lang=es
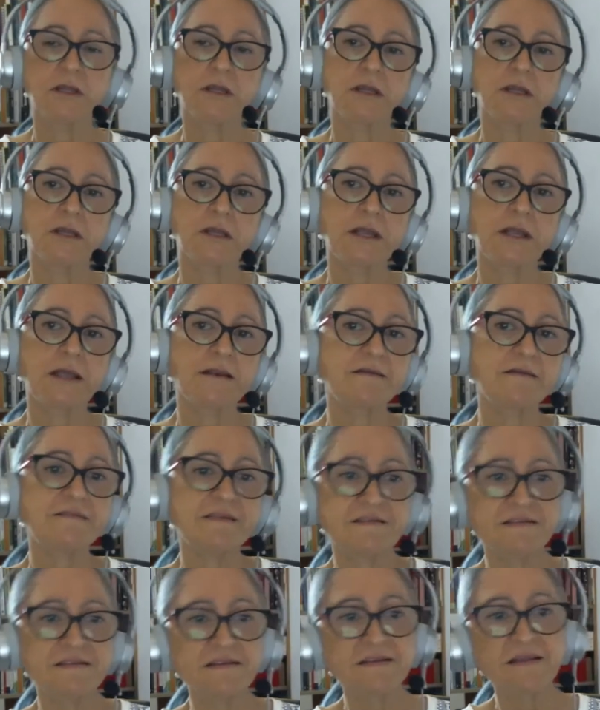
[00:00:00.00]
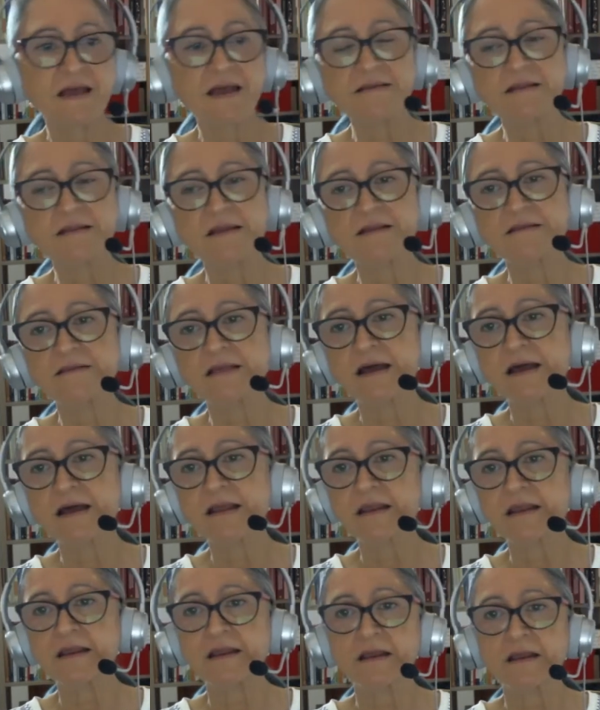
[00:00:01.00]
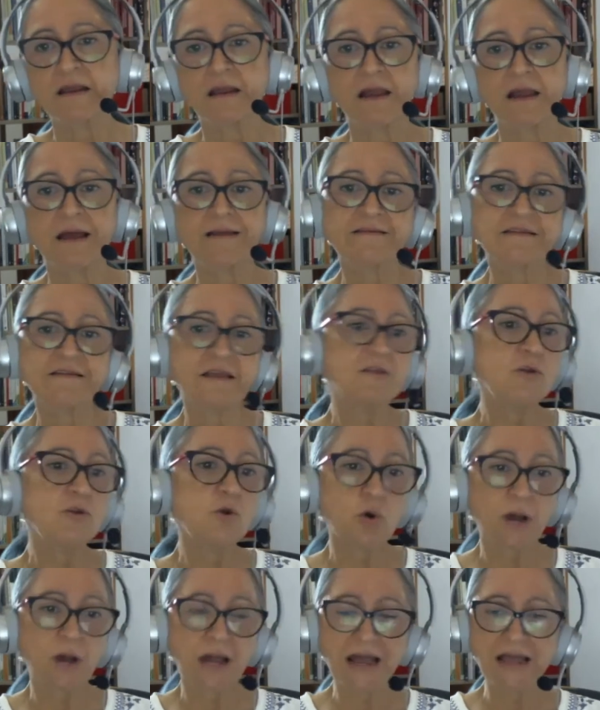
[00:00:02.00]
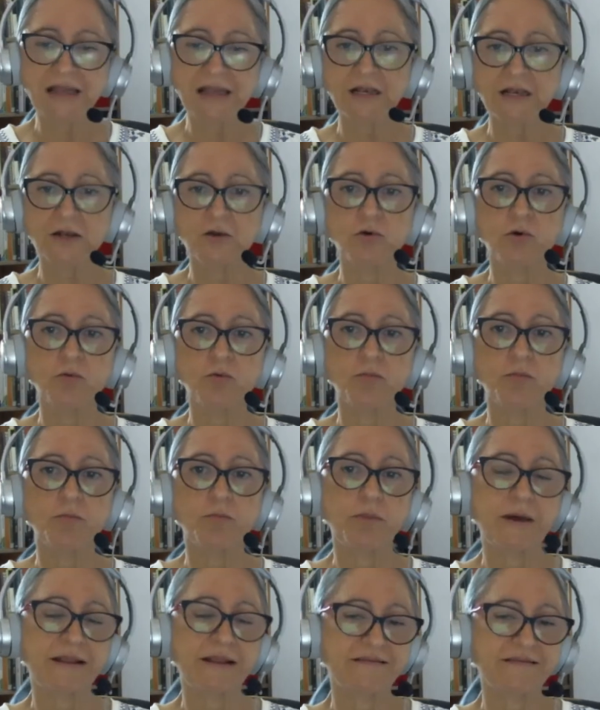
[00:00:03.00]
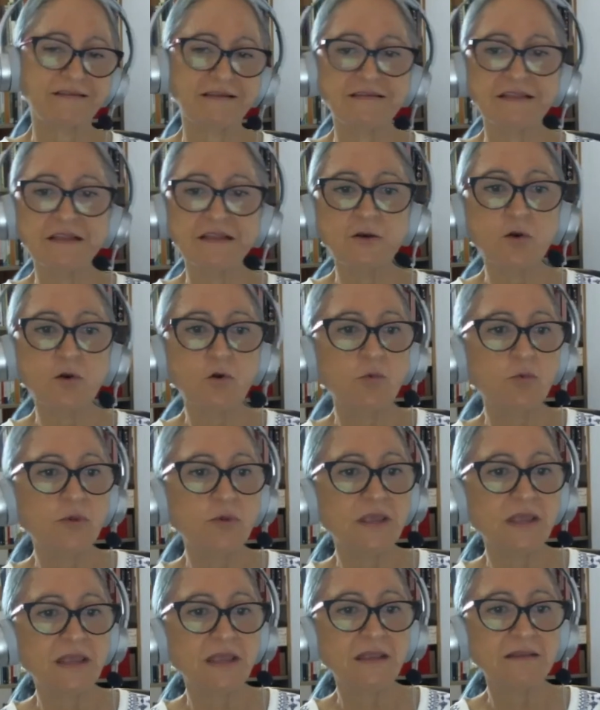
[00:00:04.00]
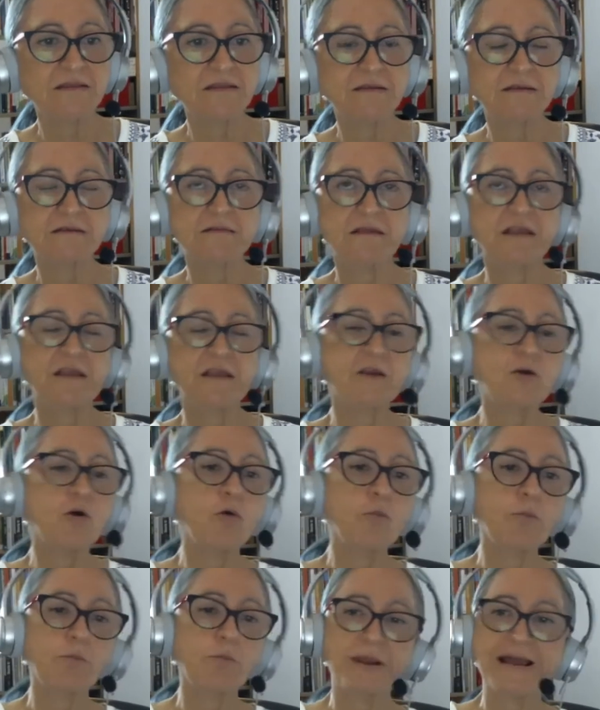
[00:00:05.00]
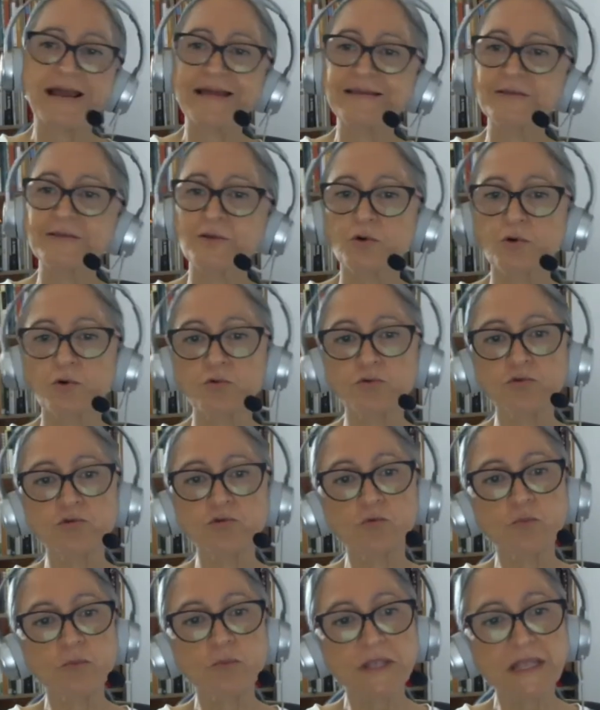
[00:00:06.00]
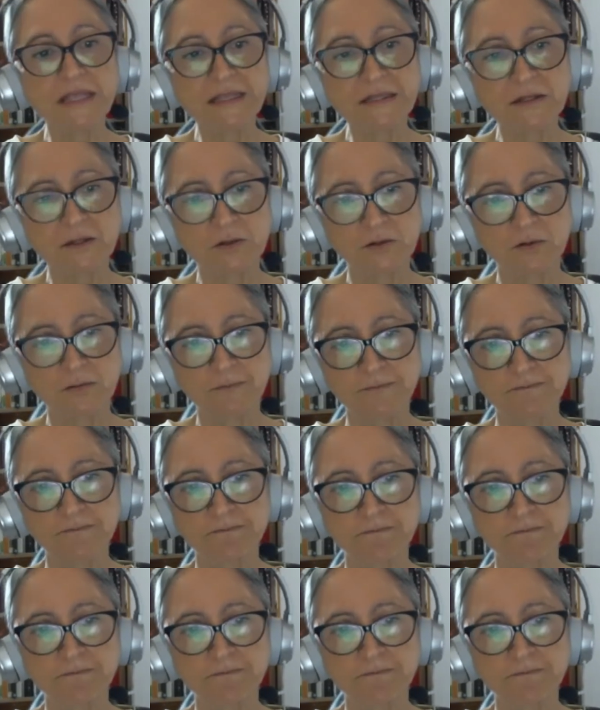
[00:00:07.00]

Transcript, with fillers: la necesidad de estar haciendo algo para sentirnos bien, seguir comprando, consumiendo,